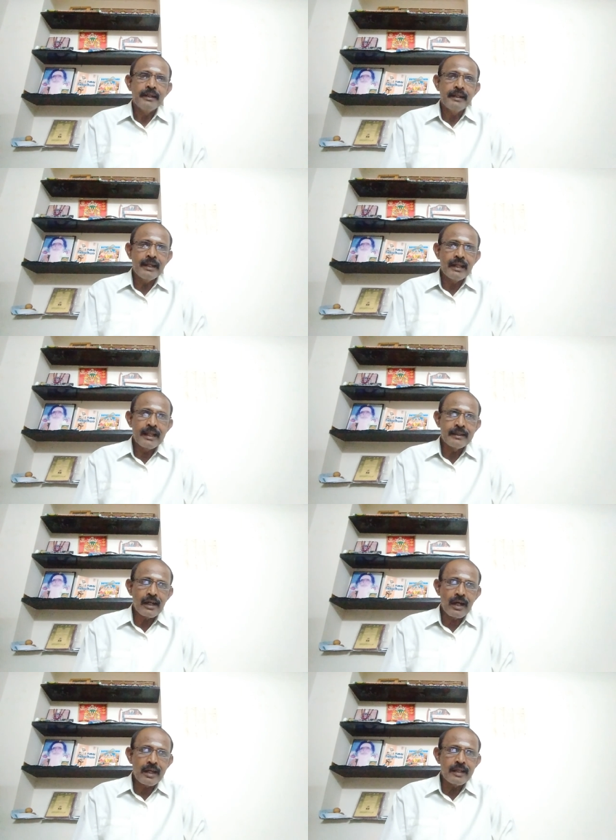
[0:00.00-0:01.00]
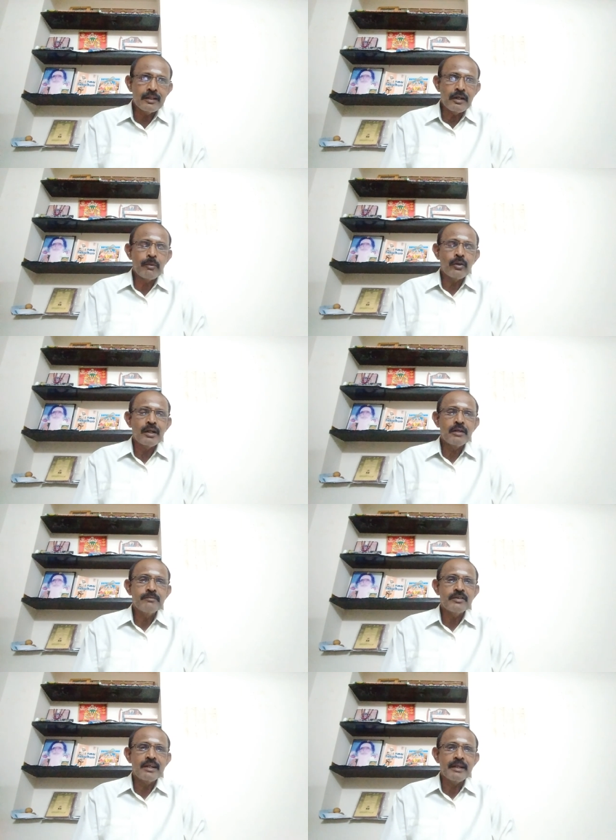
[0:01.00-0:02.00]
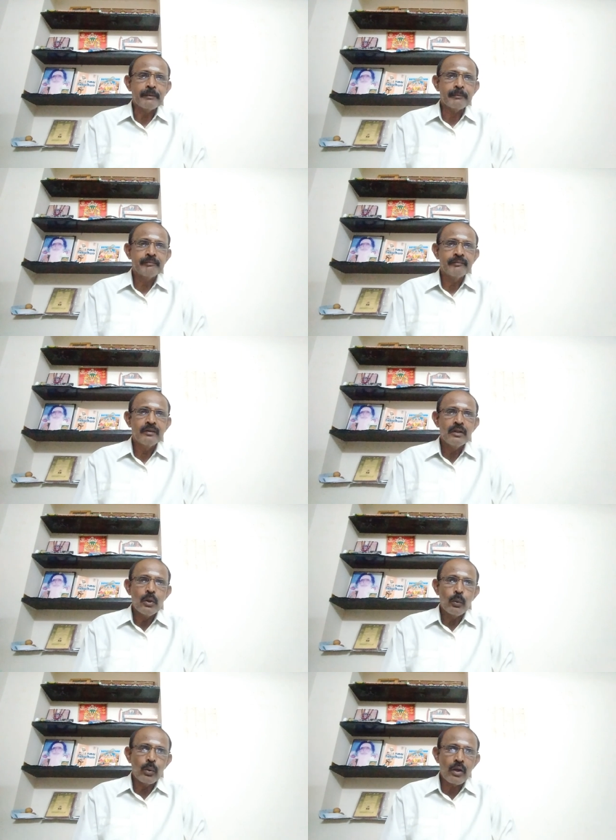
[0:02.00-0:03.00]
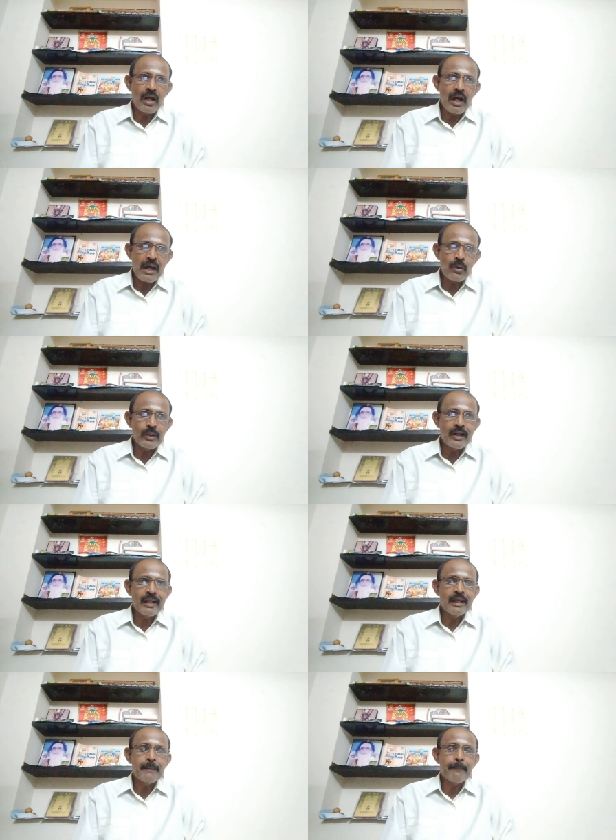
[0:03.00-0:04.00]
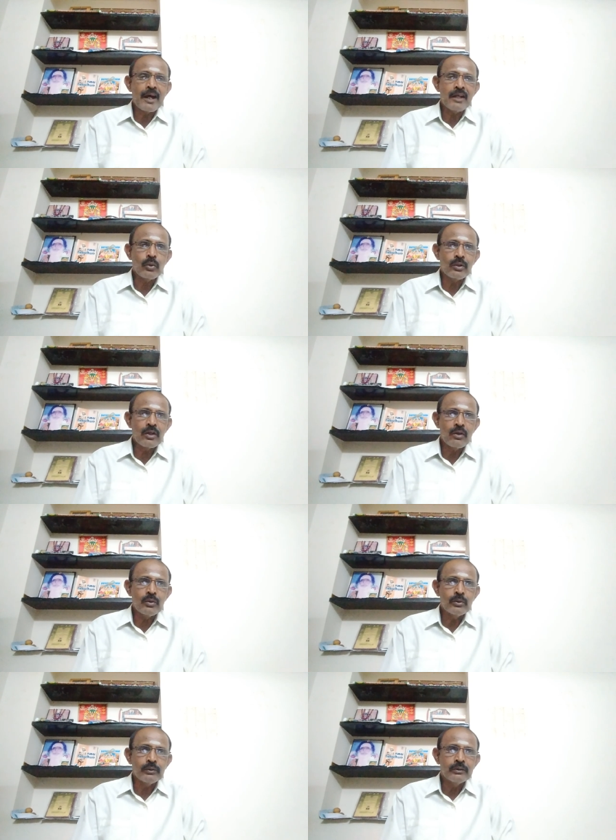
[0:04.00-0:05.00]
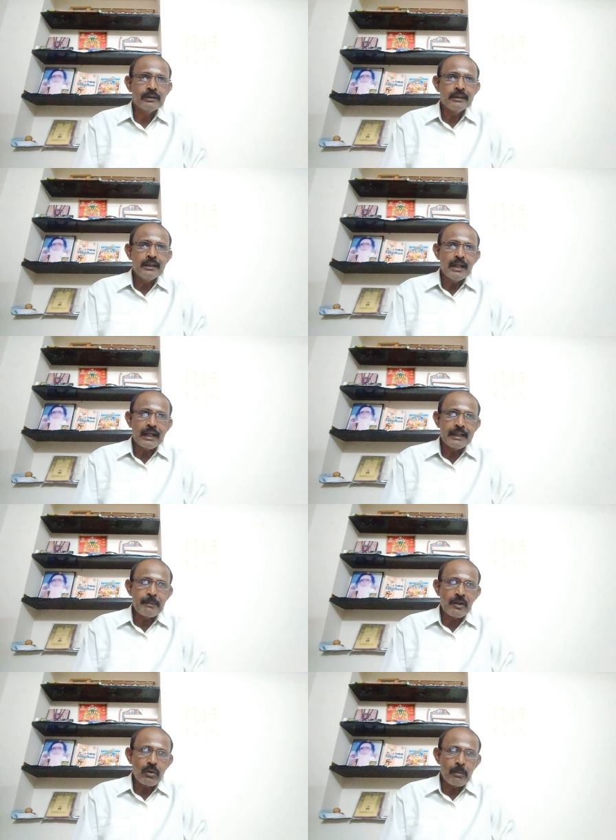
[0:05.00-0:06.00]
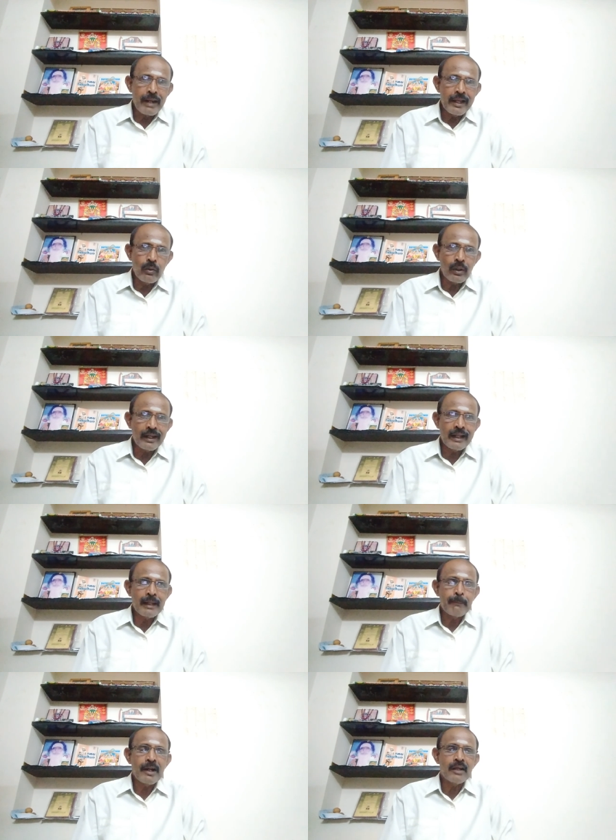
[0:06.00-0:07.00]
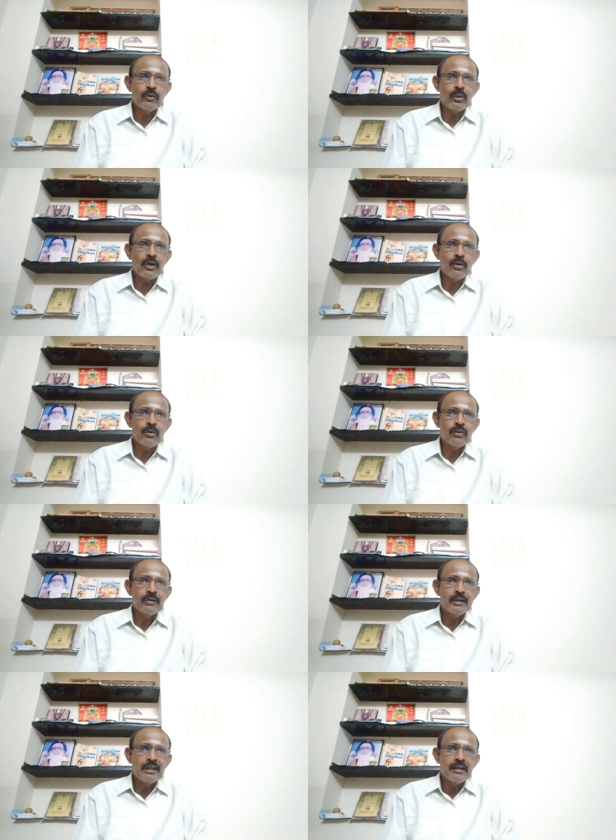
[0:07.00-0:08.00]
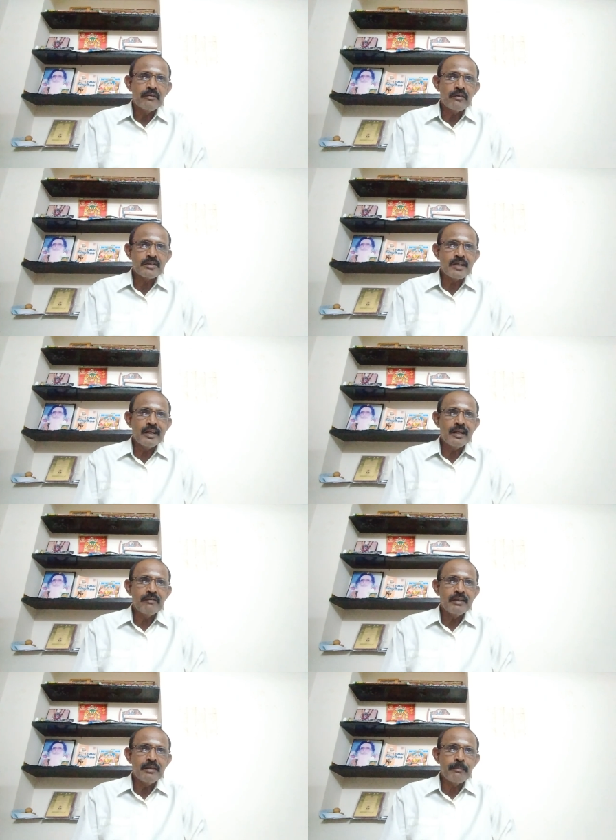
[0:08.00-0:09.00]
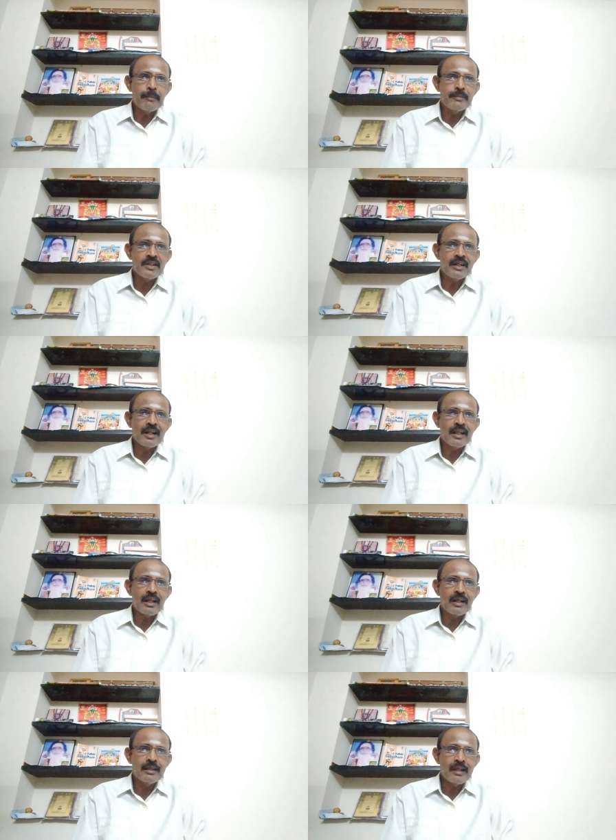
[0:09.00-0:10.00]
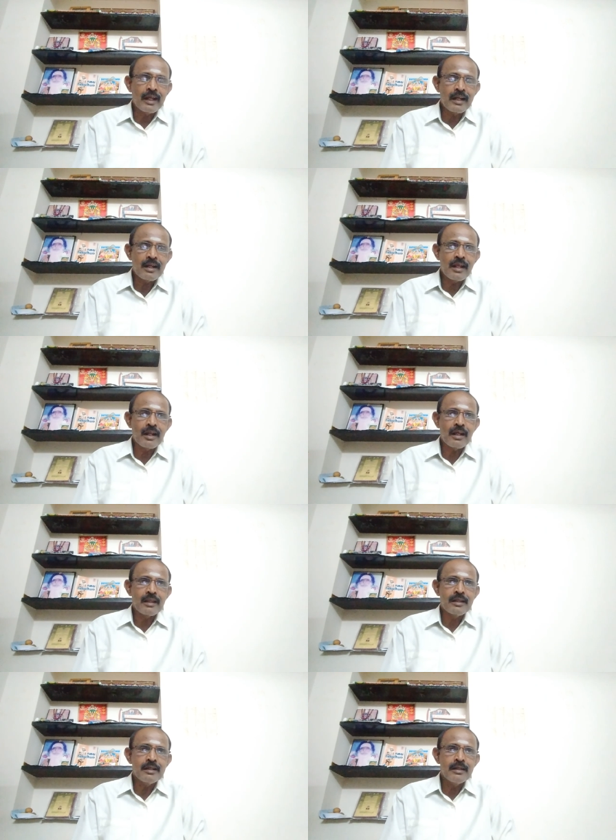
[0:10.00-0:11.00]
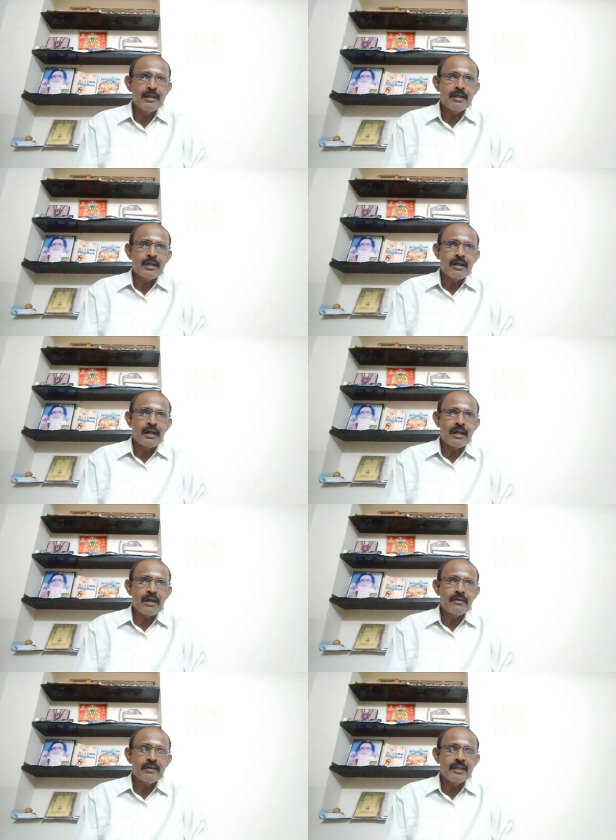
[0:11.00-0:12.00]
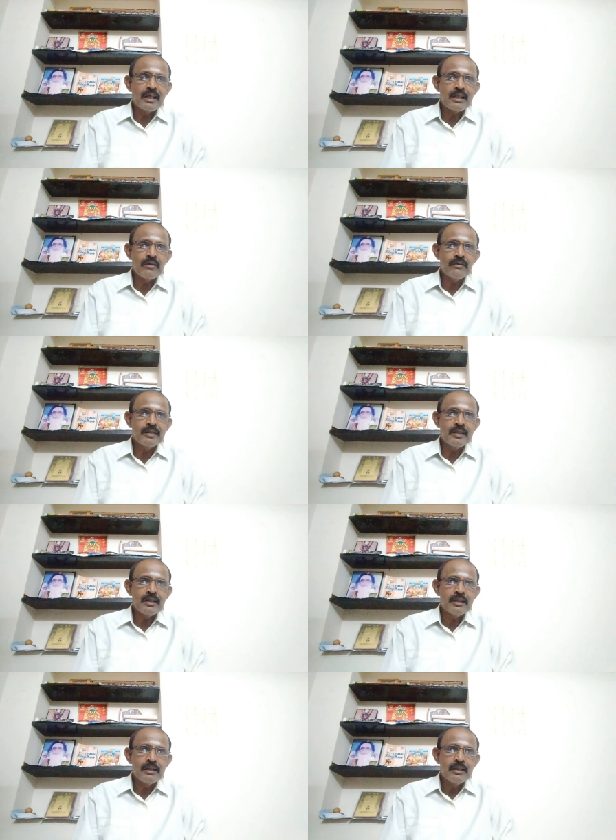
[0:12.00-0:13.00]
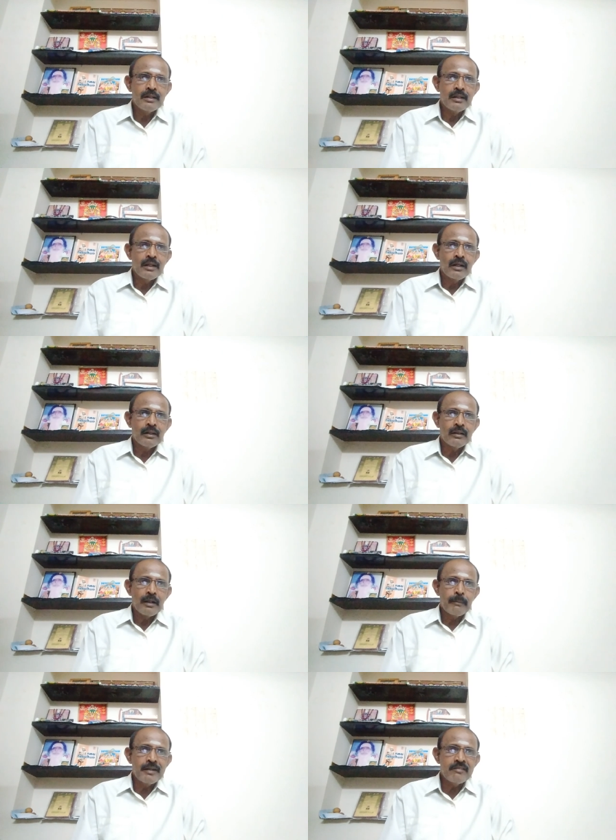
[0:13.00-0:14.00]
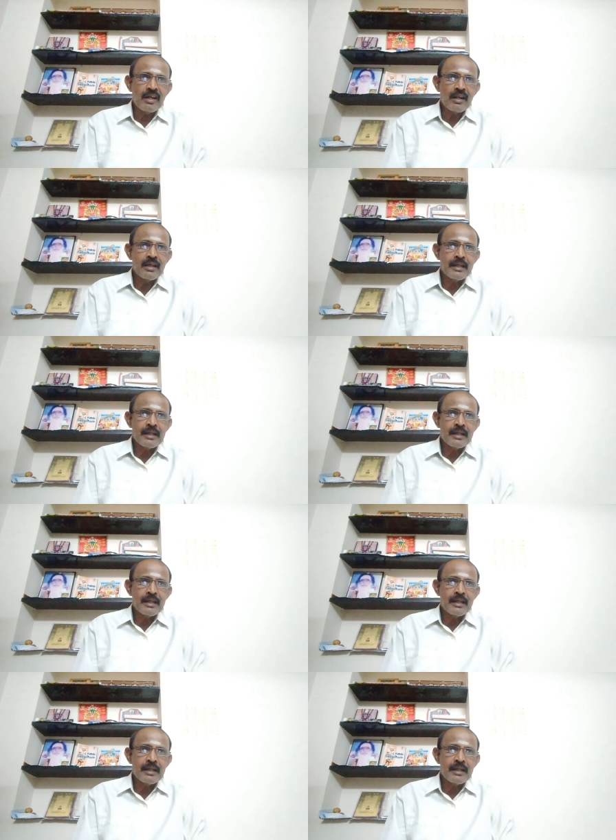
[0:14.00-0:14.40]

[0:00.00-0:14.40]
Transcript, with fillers: நீங்கள் எந்த காரியத்துக்கு போனாலும் சரி ஒரு கார் ஓட்டுறீங்க பார்த்து ஓட்டணும் அதே மாதிரி ஒரு பைக் ஓட்டுறீங்க பார்த்து ஓட்டணும் விவசாயிகள் வந்து பம்ப் செட் இறக்கிறதுக்கு இந்த கிணறு இறங்குறது ரெண்டாவது வந்து ஏதாவது வந்து மின்சார